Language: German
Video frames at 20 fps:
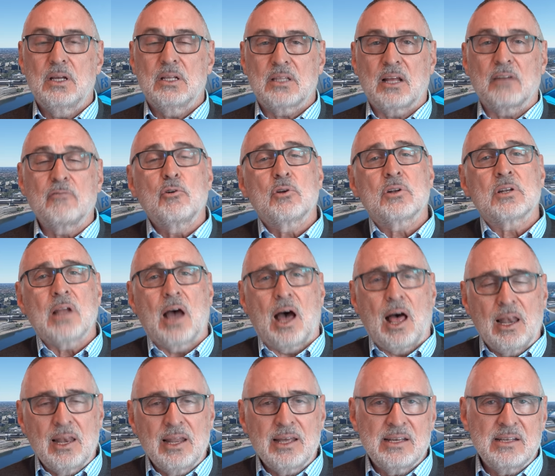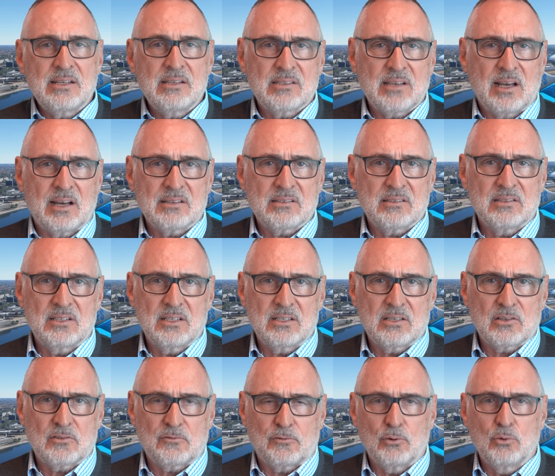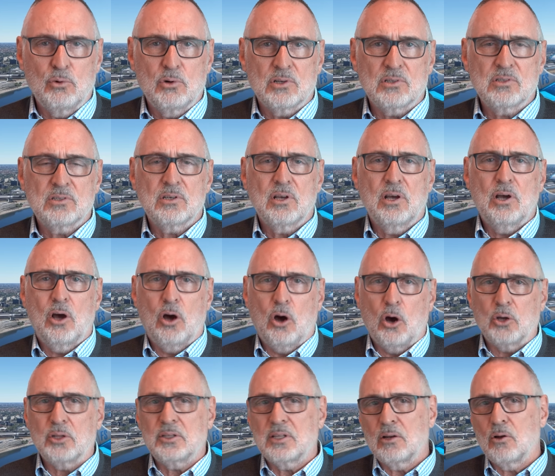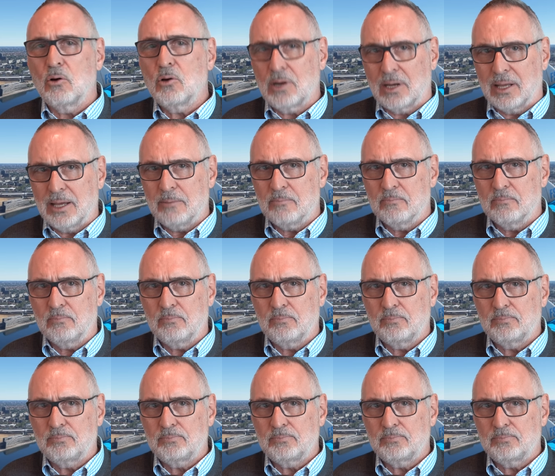dann würden alle Insassen dieses Fluges heute noch leben.